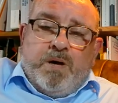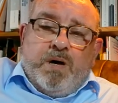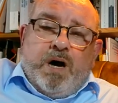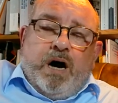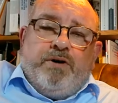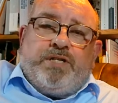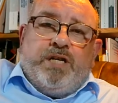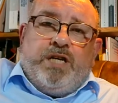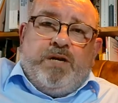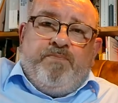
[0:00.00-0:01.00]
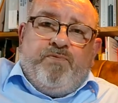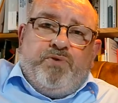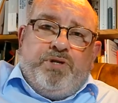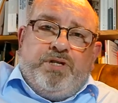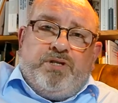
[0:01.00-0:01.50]
Außerdem
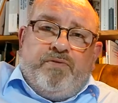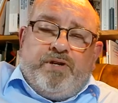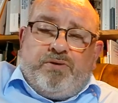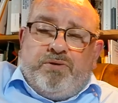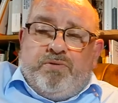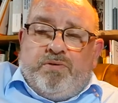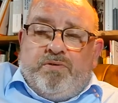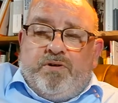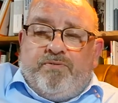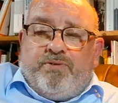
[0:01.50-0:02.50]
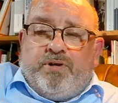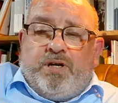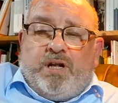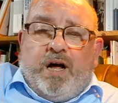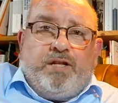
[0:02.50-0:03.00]
wurde die Sowjetunion äh, von
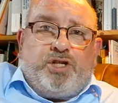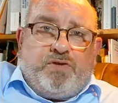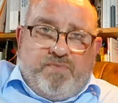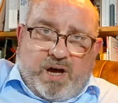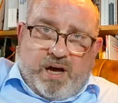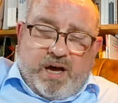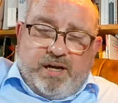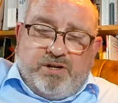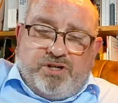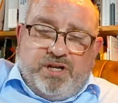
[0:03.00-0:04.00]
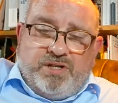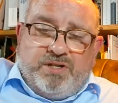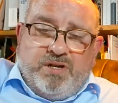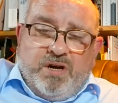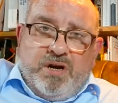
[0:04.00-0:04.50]
Hitler als schwach
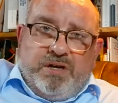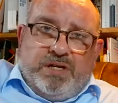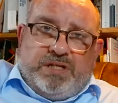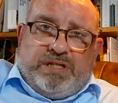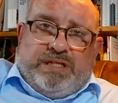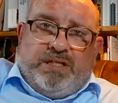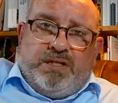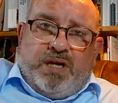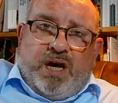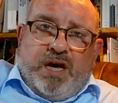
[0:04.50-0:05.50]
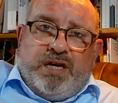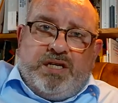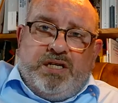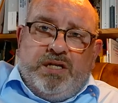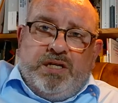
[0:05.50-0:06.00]
eingeschätzt. Das
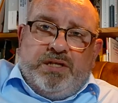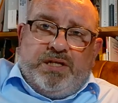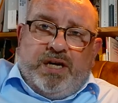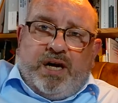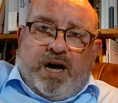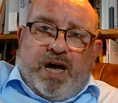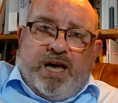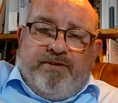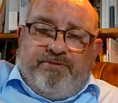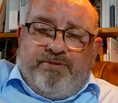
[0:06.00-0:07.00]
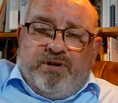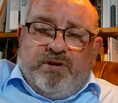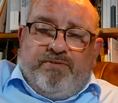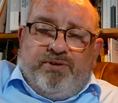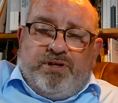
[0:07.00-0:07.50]
Riesenreich sei reif
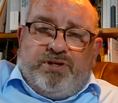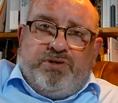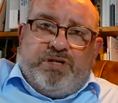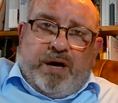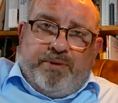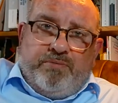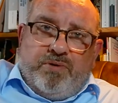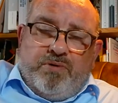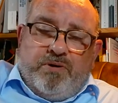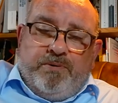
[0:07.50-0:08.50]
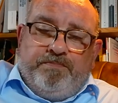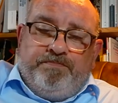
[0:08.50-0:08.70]
für den Zusammenbruch.